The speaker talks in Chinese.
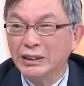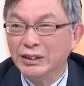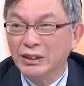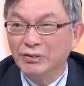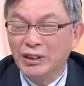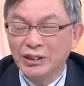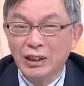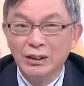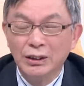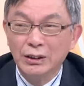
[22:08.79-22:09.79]
的这个方
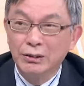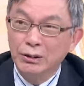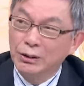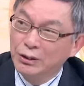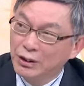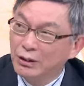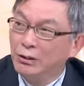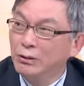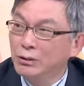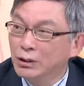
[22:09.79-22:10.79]
向。所以我觉得
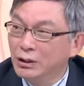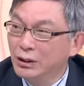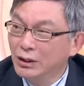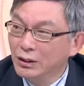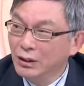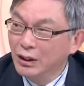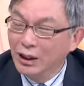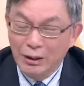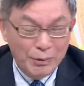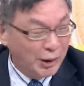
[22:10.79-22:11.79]
如果
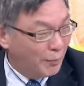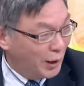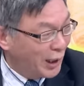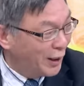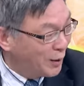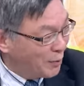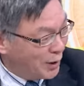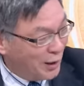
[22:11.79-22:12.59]
呃比较敏感的